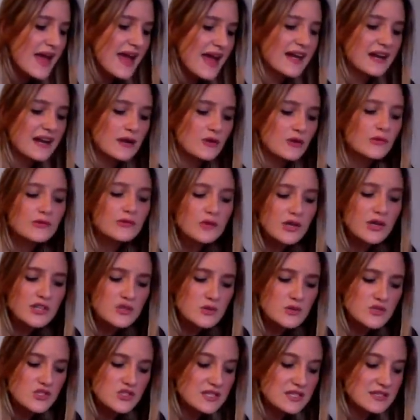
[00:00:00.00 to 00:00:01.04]
erano
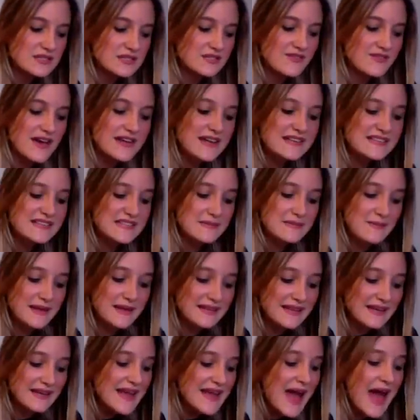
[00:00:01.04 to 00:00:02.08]
fuoriusciti diversi
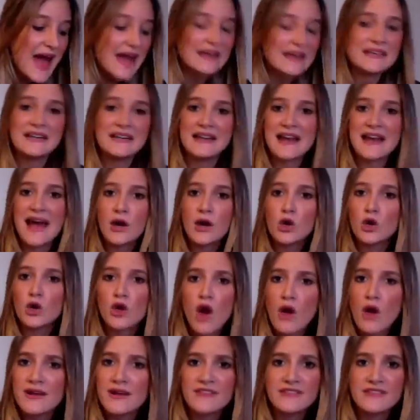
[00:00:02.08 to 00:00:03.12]
materiali e la
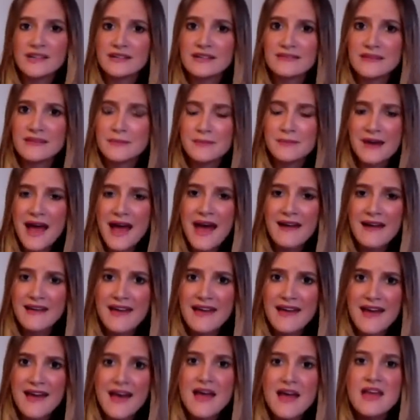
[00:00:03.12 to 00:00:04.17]
colonna
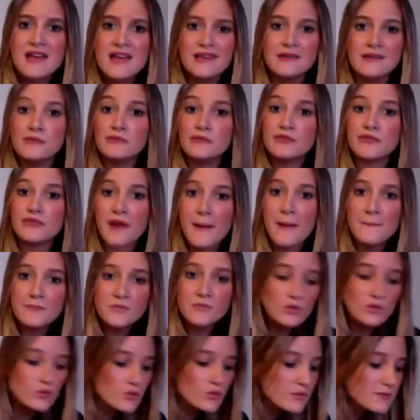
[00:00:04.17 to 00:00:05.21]
vertebrale era in
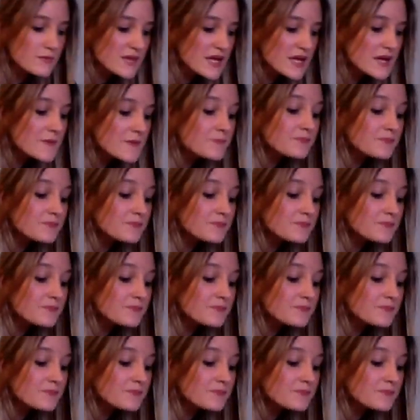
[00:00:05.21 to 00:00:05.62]
frantumi